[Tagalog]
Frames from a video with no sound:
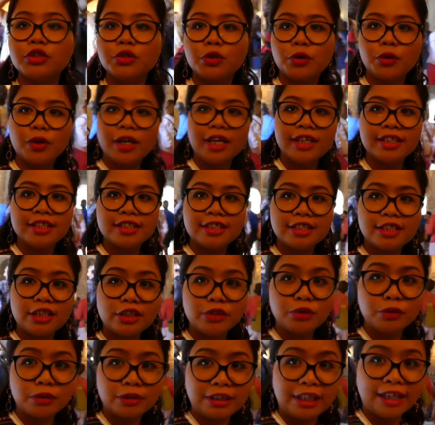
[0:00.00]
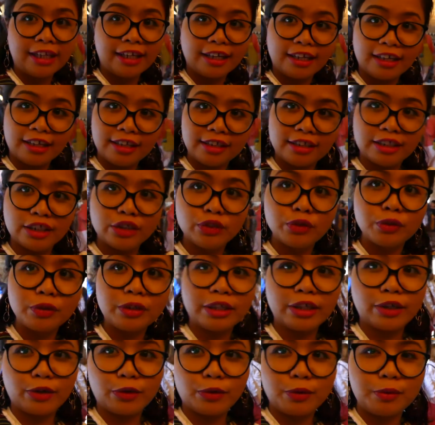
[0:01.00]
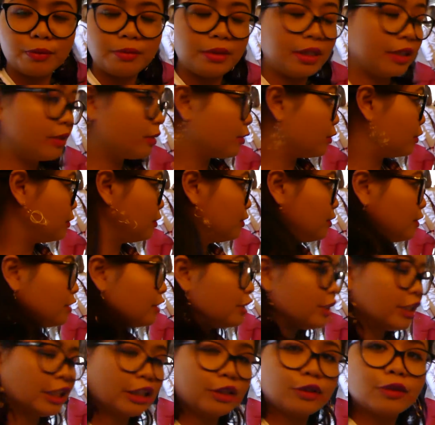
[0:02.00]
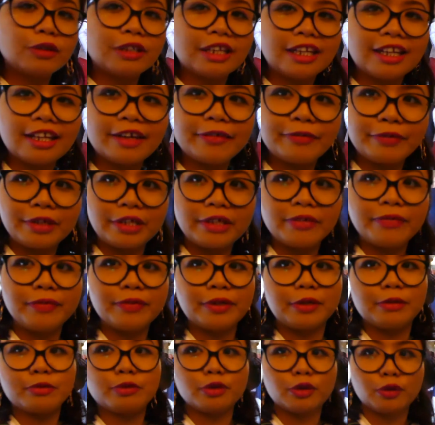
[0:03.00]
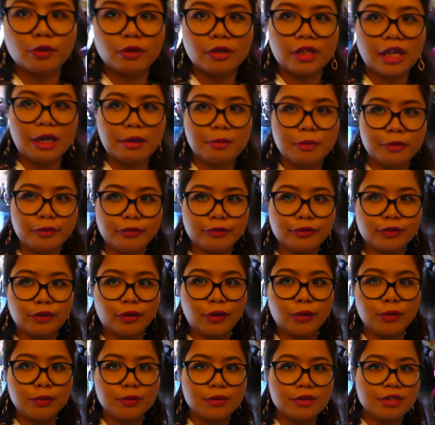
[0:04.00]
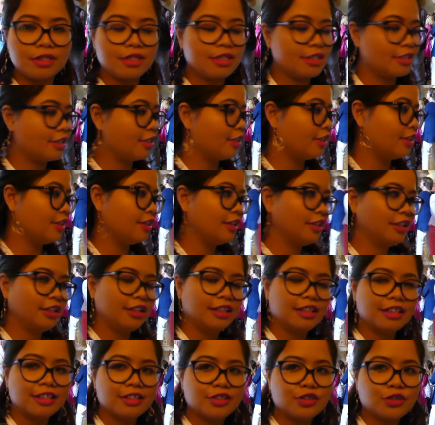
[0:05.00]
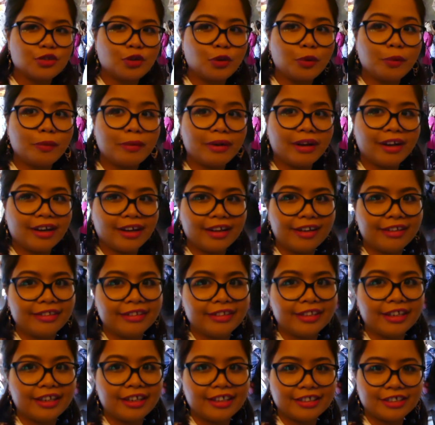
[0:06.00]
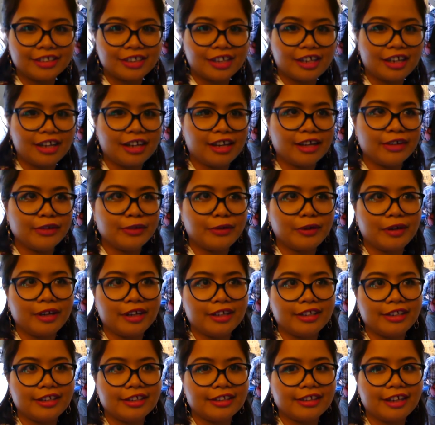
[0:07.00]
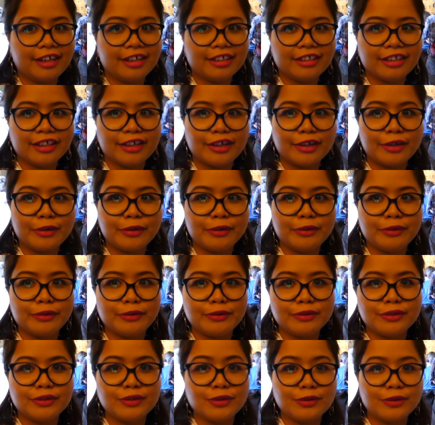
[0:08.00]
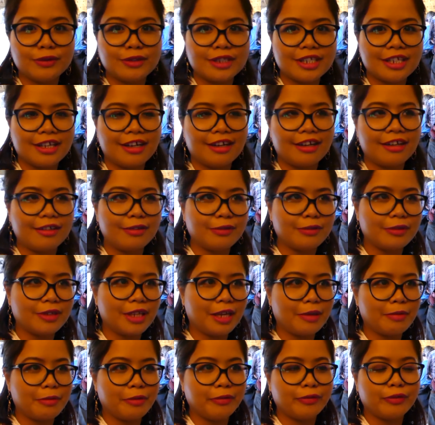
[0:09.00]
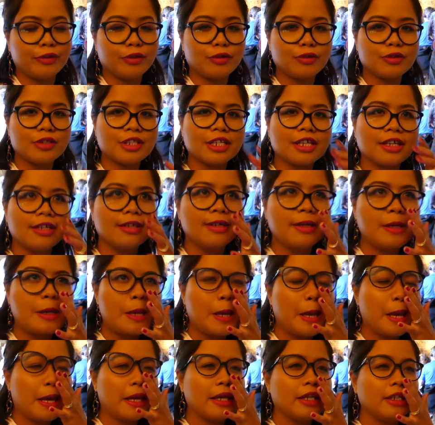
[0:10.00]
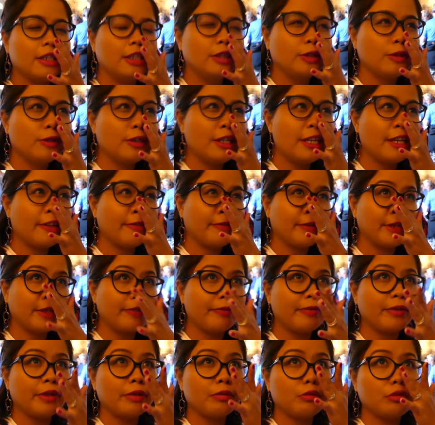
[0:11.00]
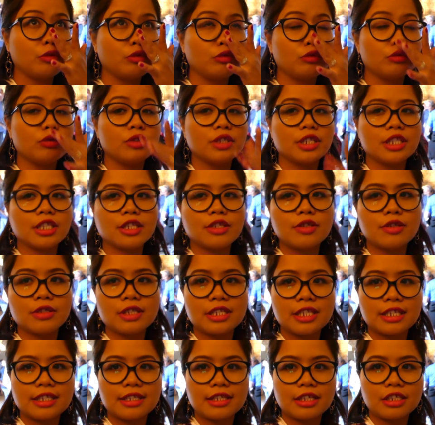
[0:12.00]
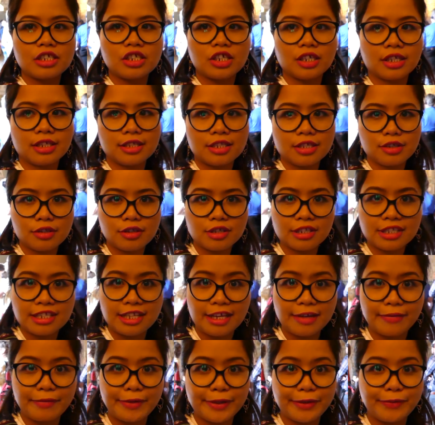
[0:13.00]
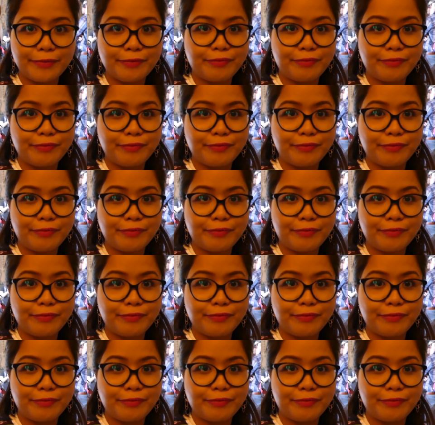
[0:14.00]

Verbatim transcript: So guys, dito talaga, dito na room na to. Dito nila pinifilm yung Game of Thrones. Sobrang ganda. Tsaka ano, adik na adik ako nun dun sa ano, Game of Thrones. Sa, dito nila pinifilm nung season 6 at tsaka season 7.